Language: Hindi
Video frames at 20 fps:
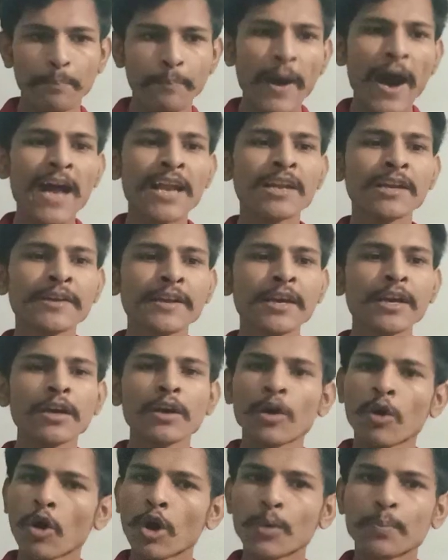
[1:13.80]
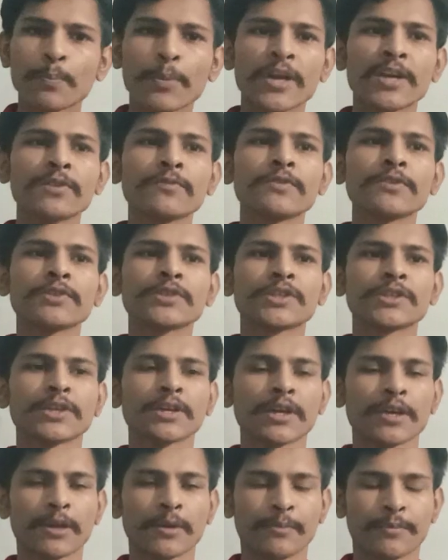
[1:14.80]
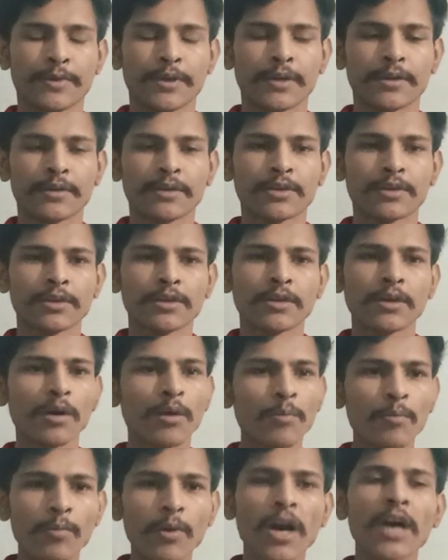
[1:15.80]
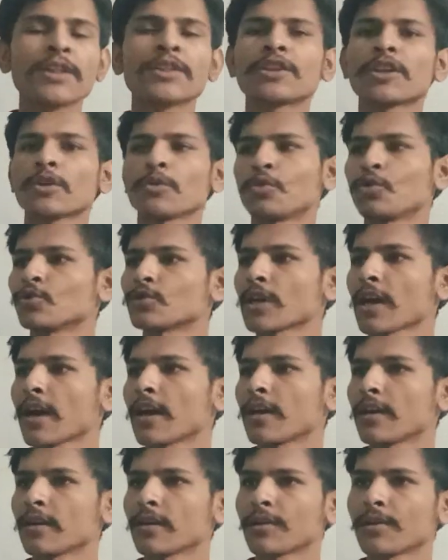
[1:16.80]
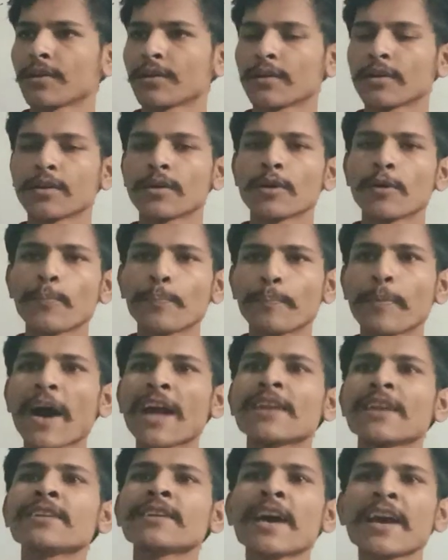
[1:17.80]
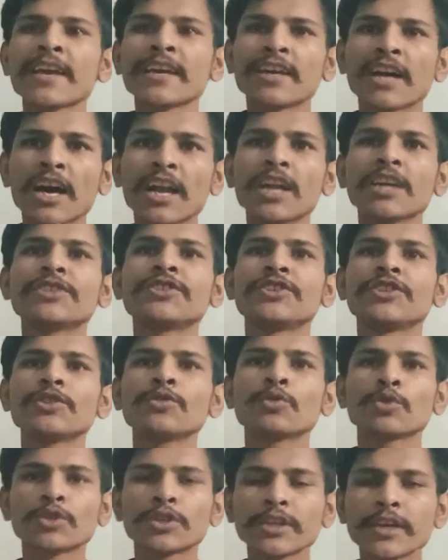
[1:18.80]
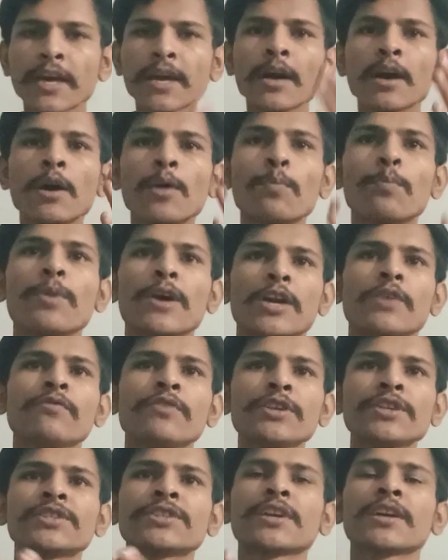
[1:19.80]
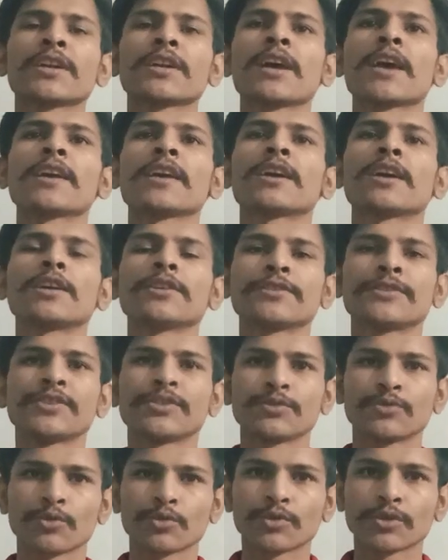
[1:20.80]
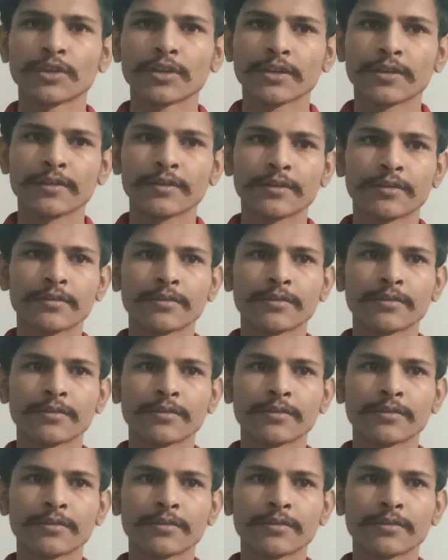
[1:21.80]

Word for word: पालने और परवरिश करने में अंतर होता है पालना एक अलग चीज होती है परवरिश करना एक अलग चीज होती है